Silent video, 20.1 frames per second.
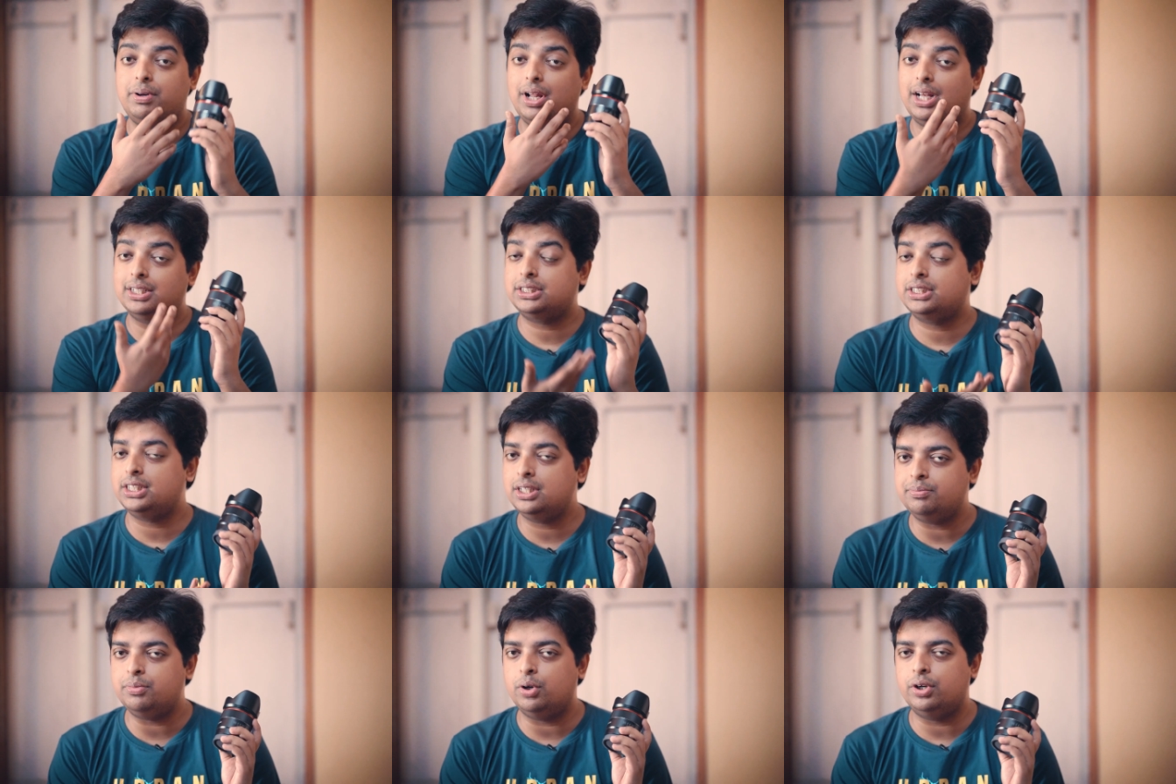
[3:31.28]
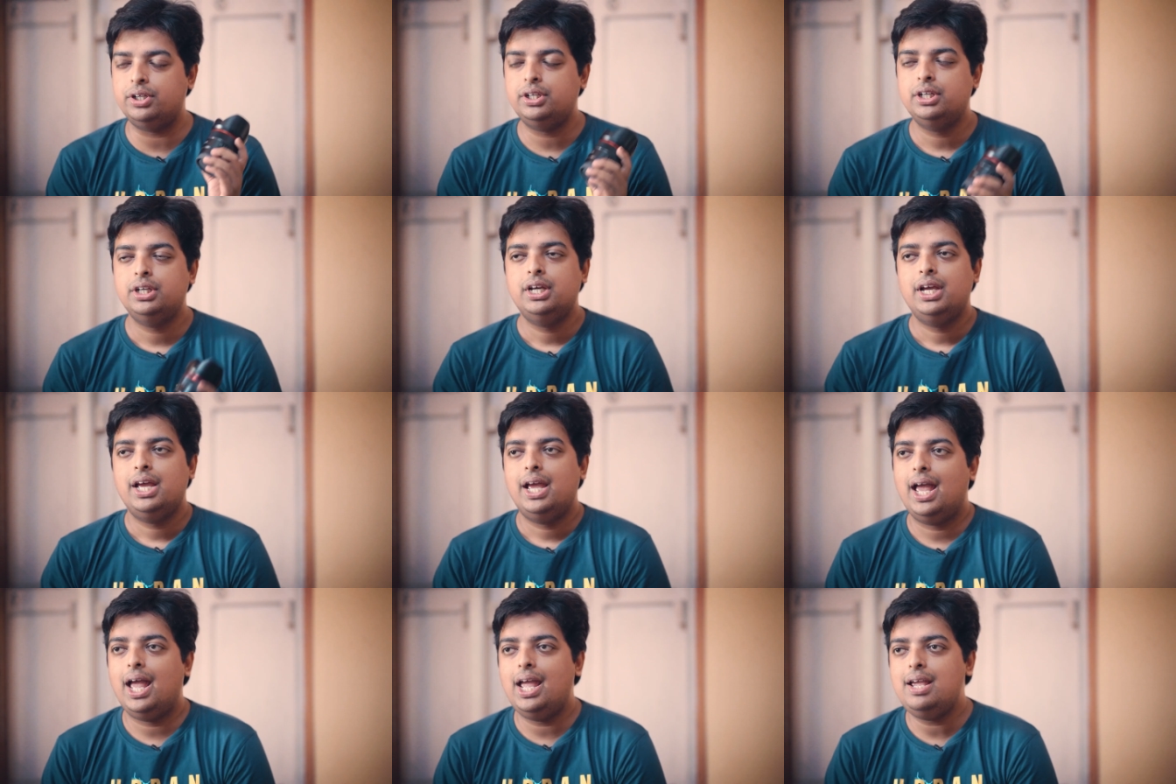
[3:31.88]
প্লাস্টিক বডি
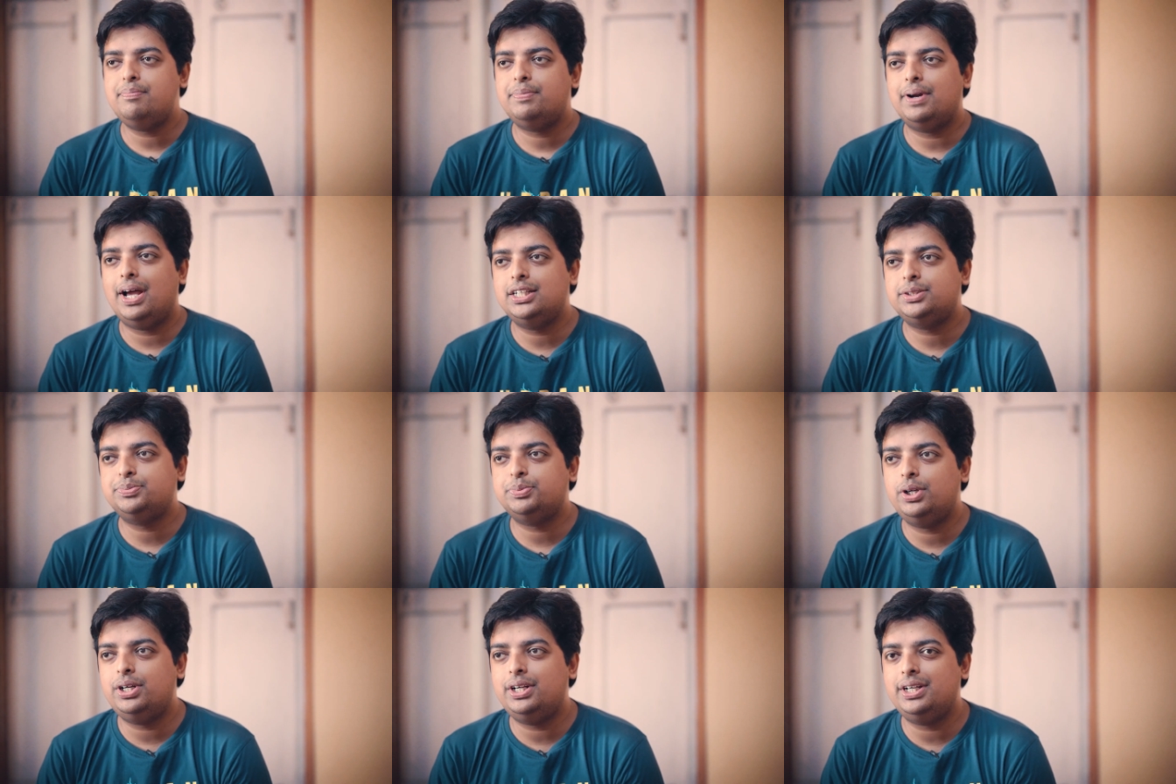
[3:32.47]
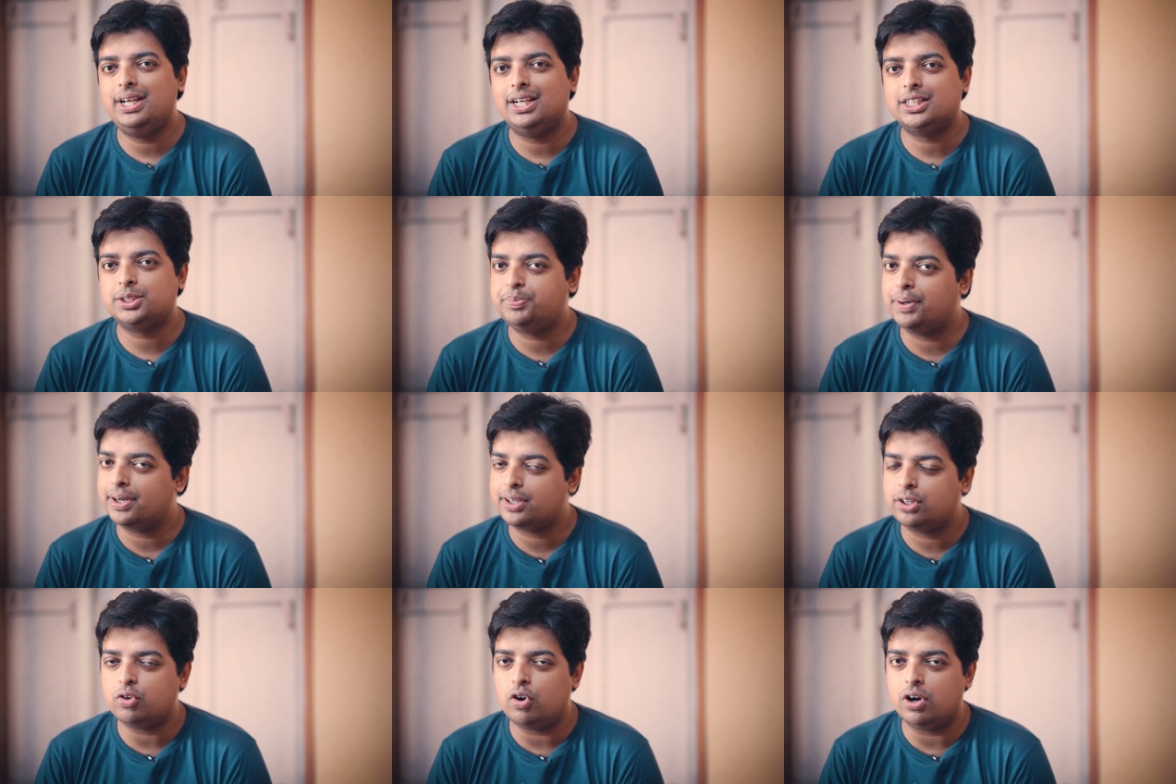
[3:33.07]
এই প্রাইস পয়েন্টে
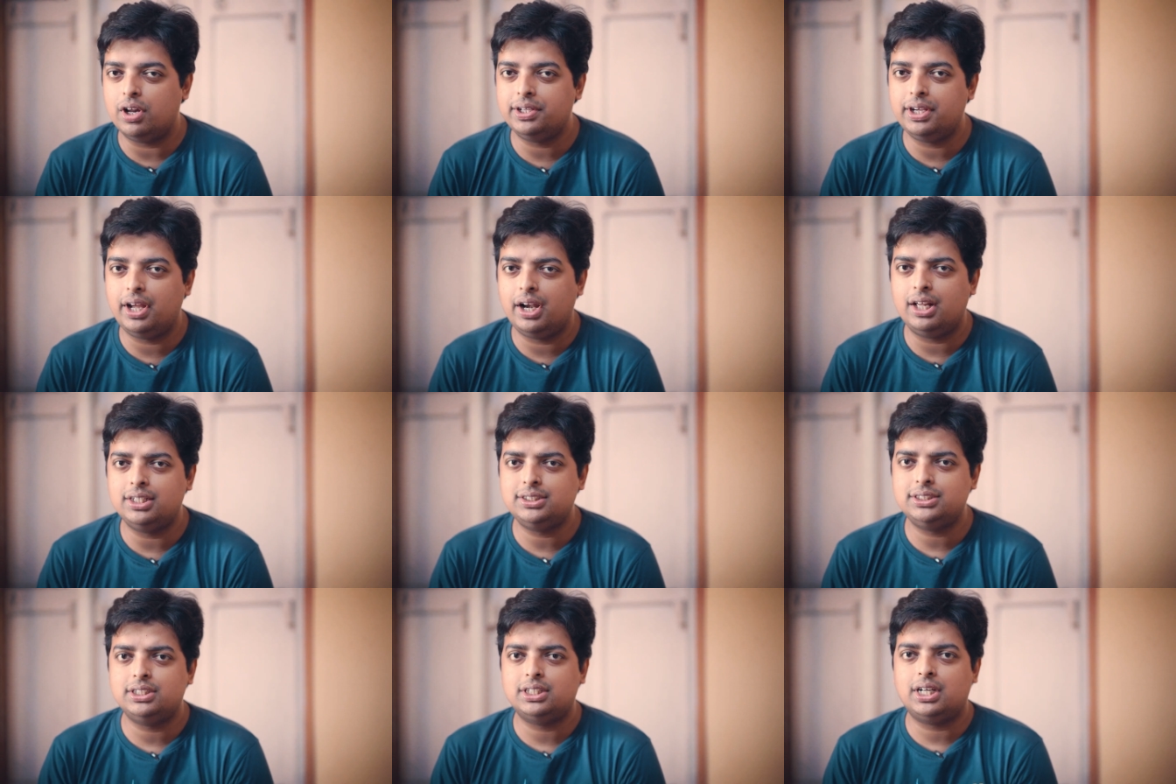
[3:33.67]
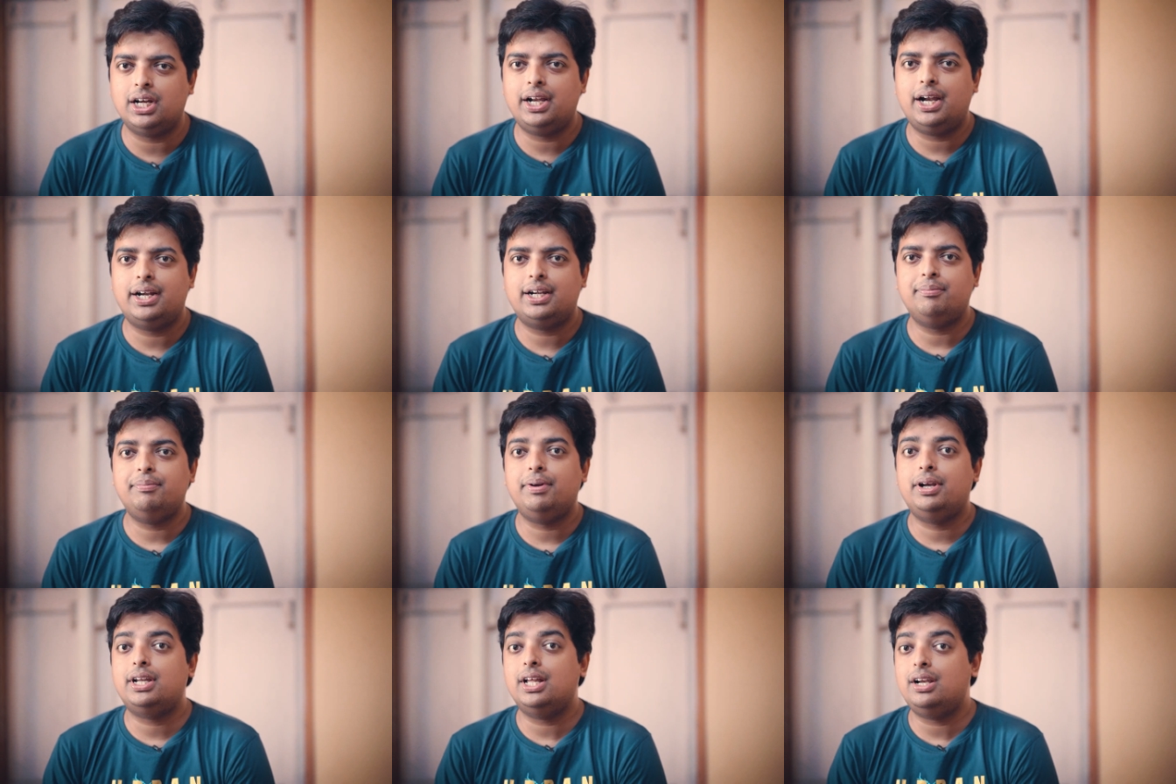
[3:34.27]
এক্সপেক্ট করা যায় না যে এখানে একটা
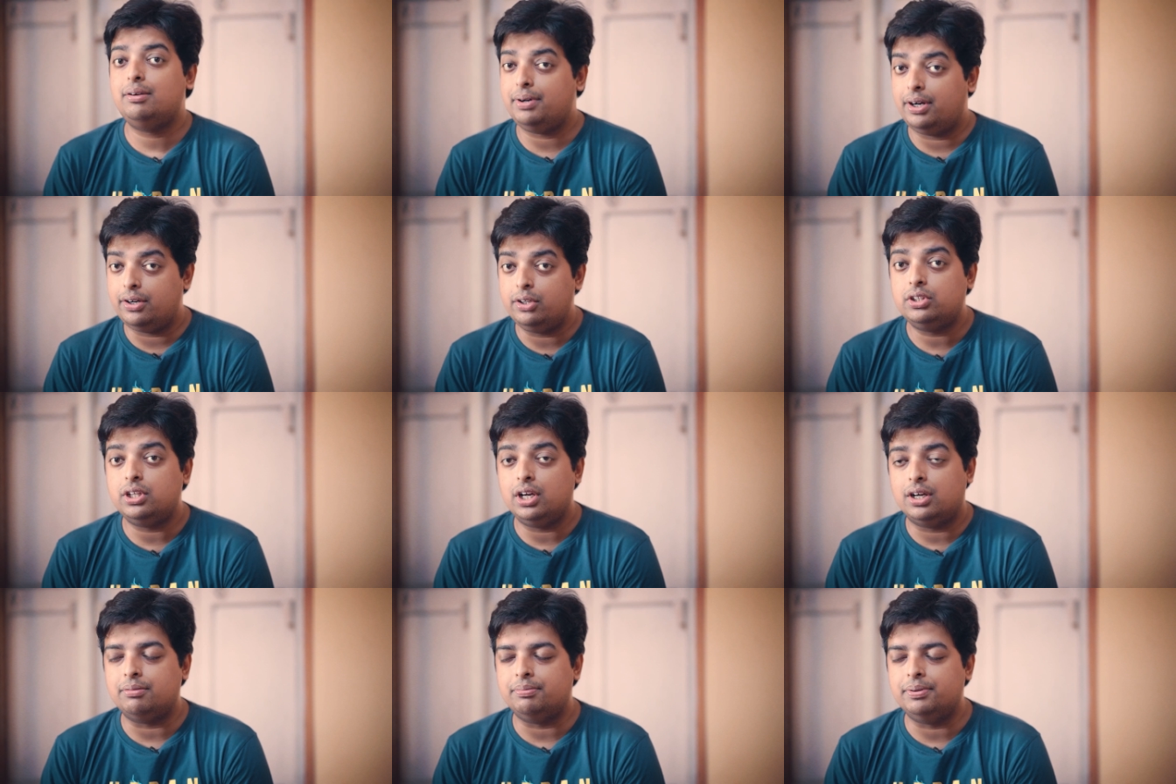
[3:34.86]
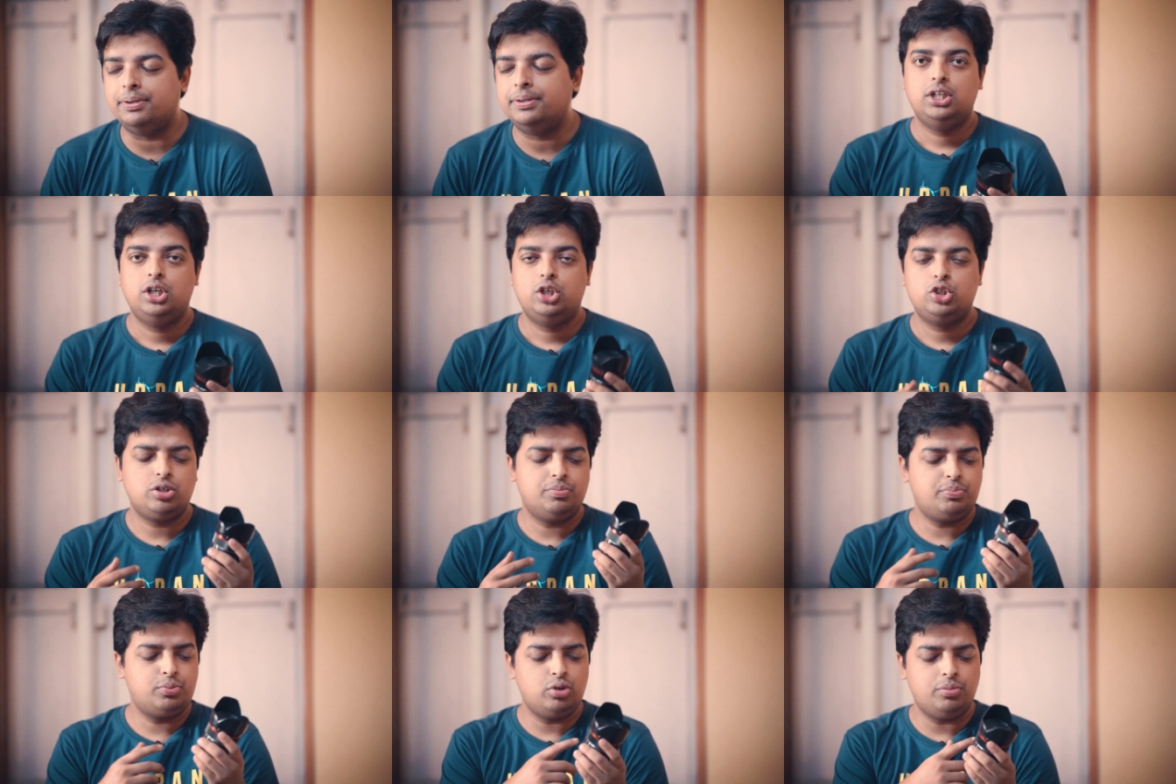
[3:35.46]
মেটাল বডি থাকবে
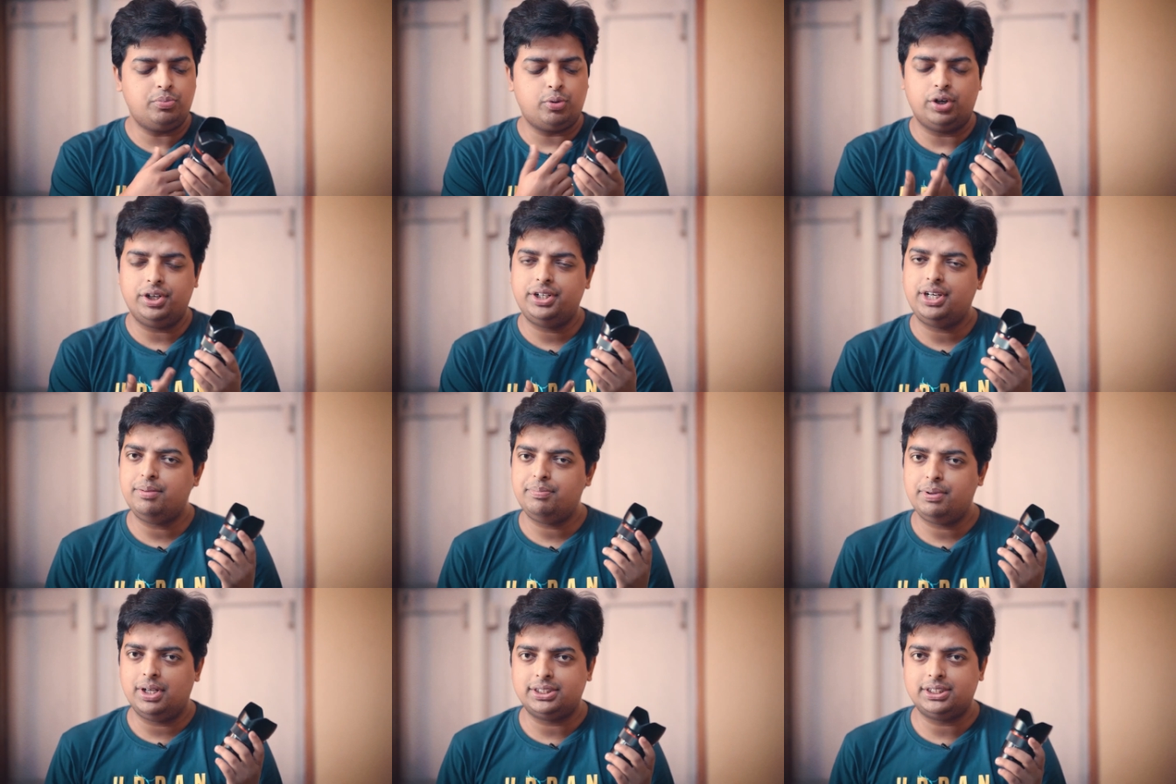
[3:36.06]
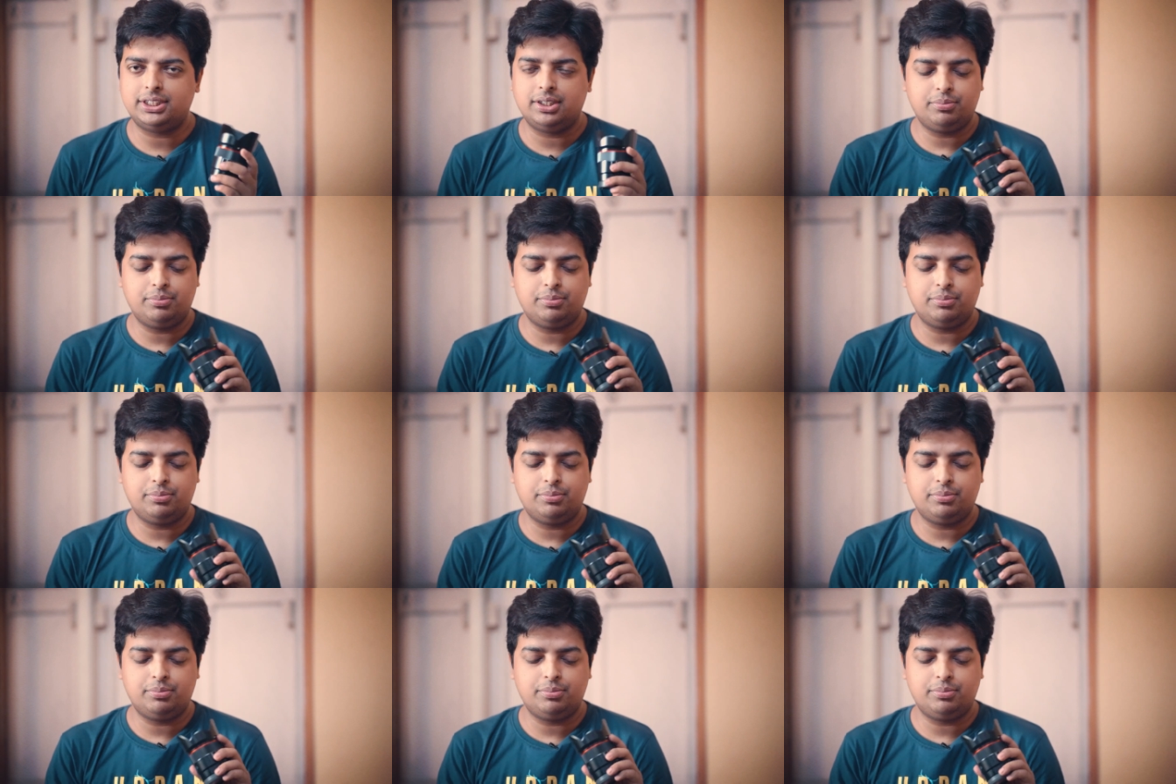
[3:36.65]
সো পুরো বডিটাই প্লাস্টিক